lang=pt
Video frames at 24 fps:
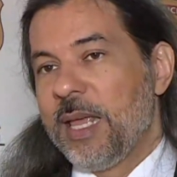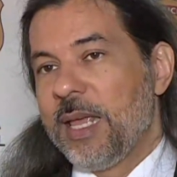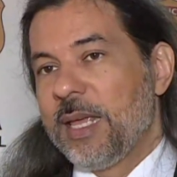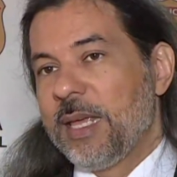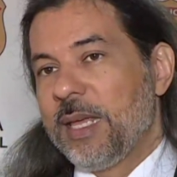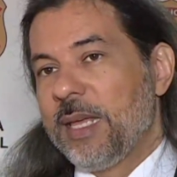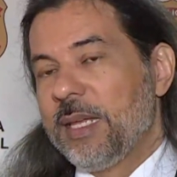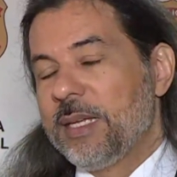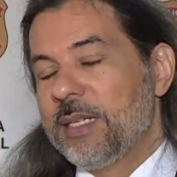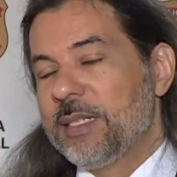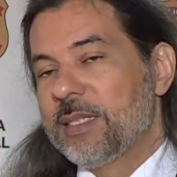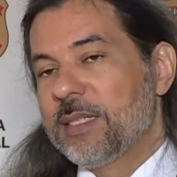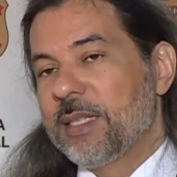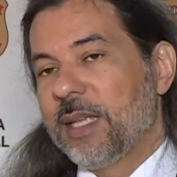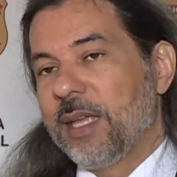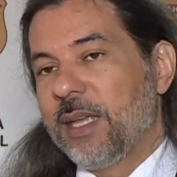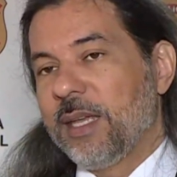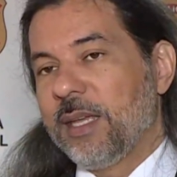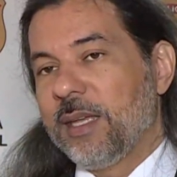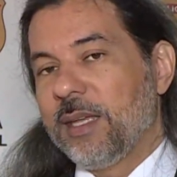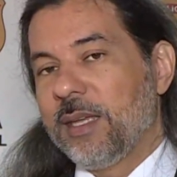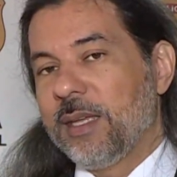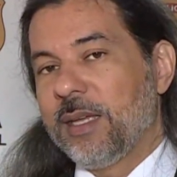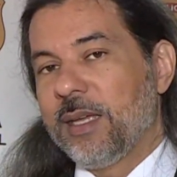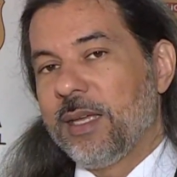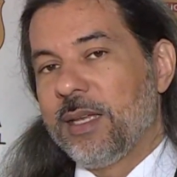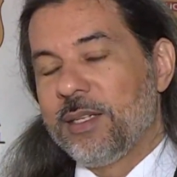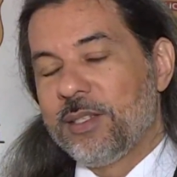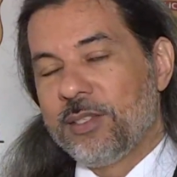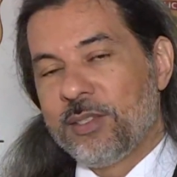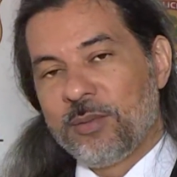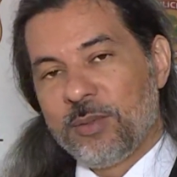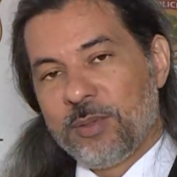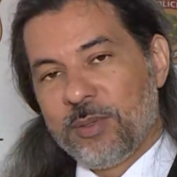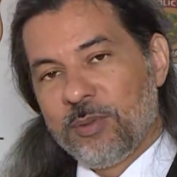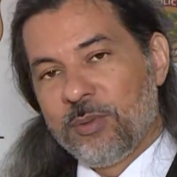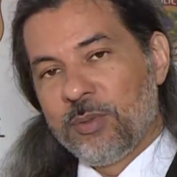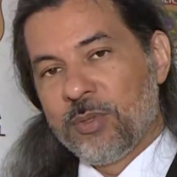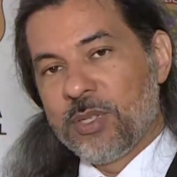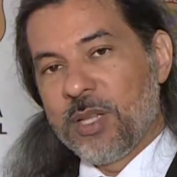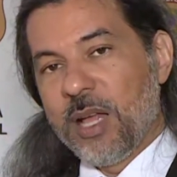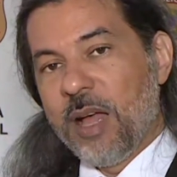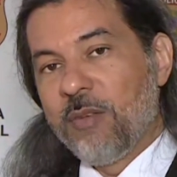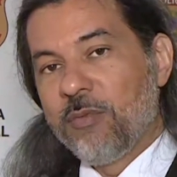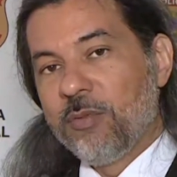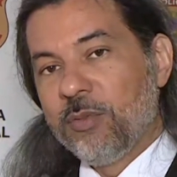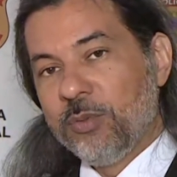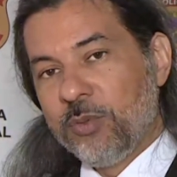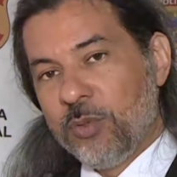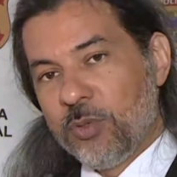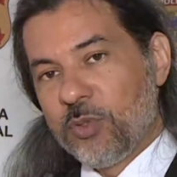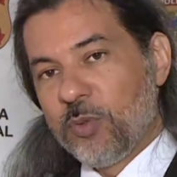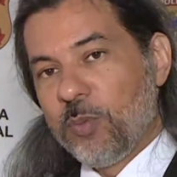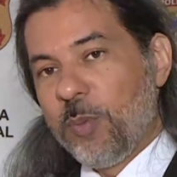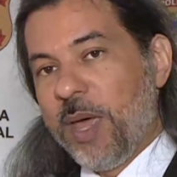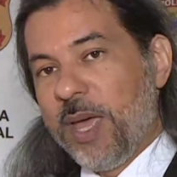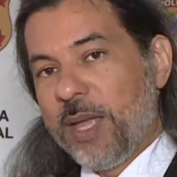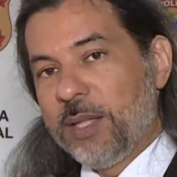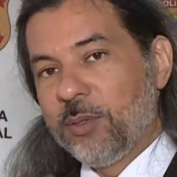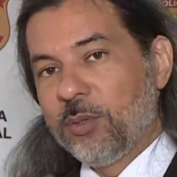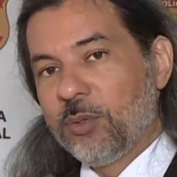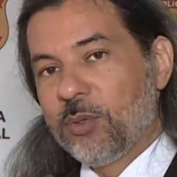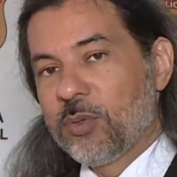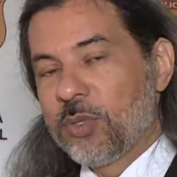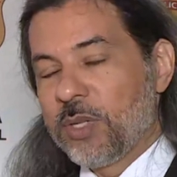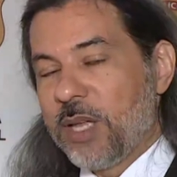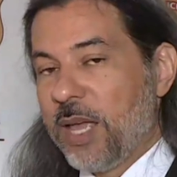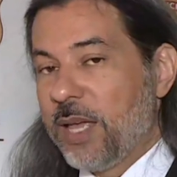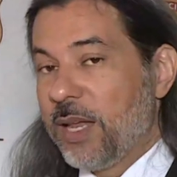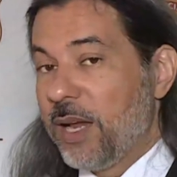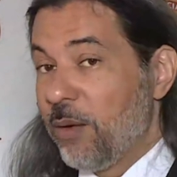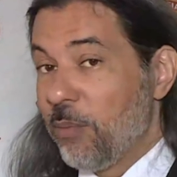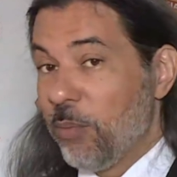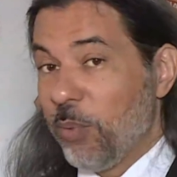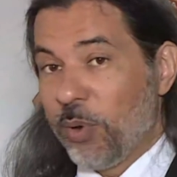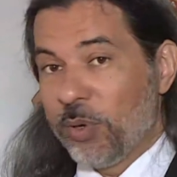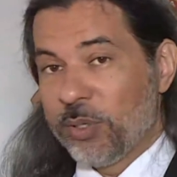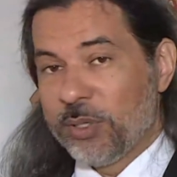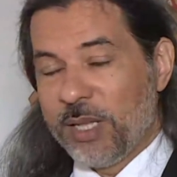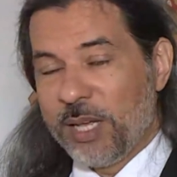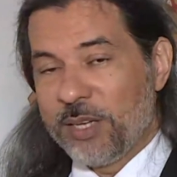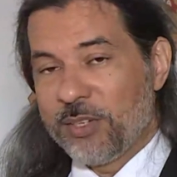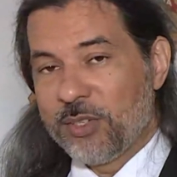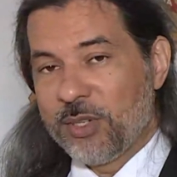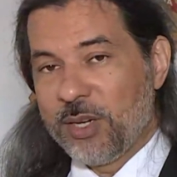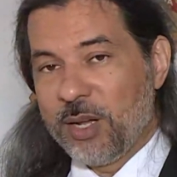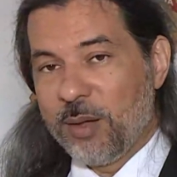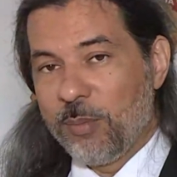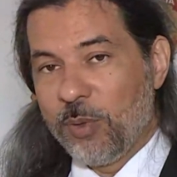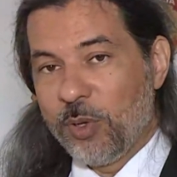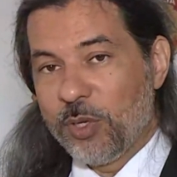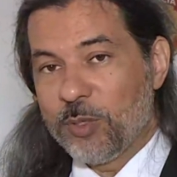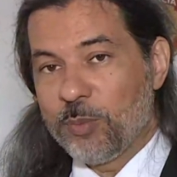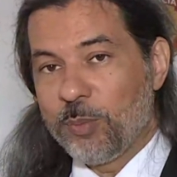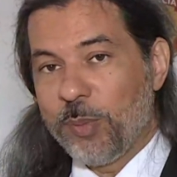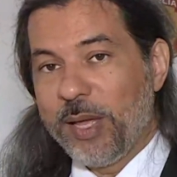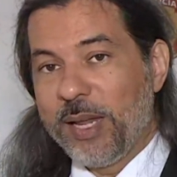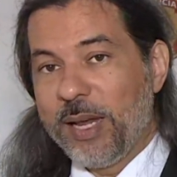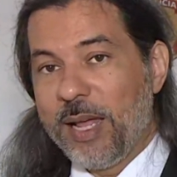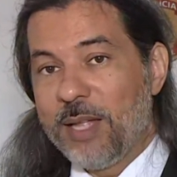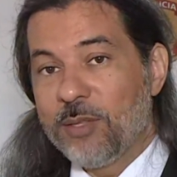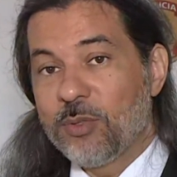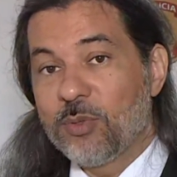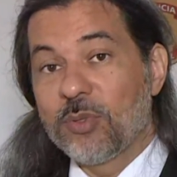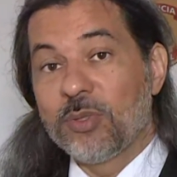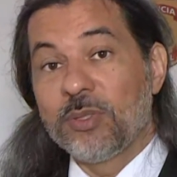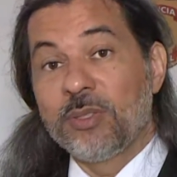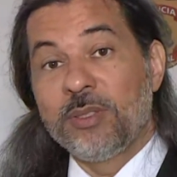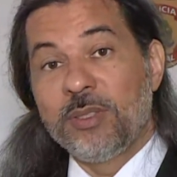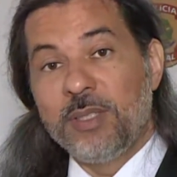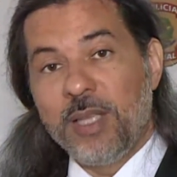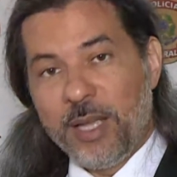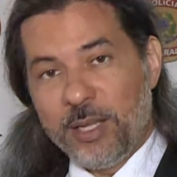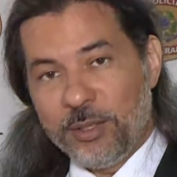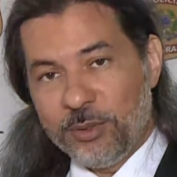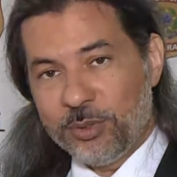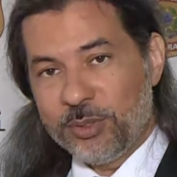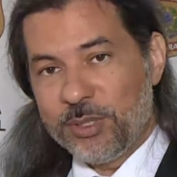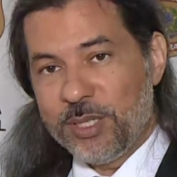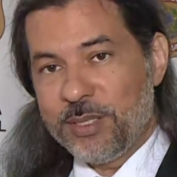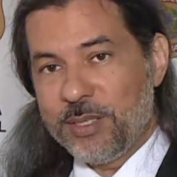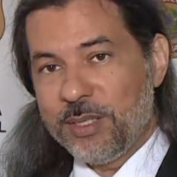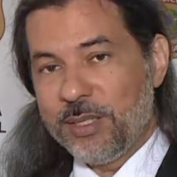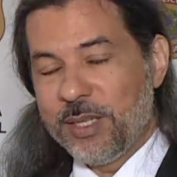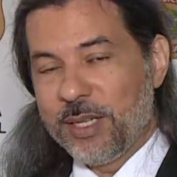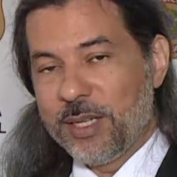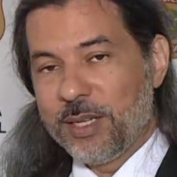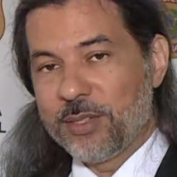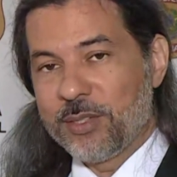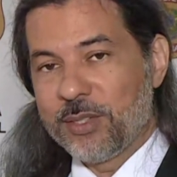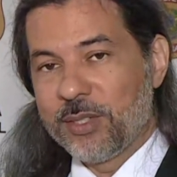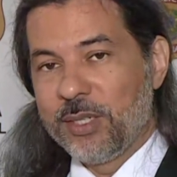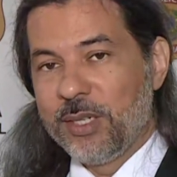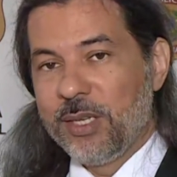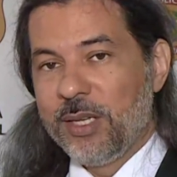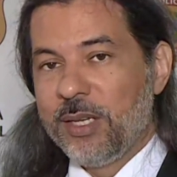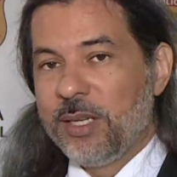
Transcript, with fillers: Eles têm, eles usavam um dos métodos era a abordagem de caminhões parados dentro da cidade.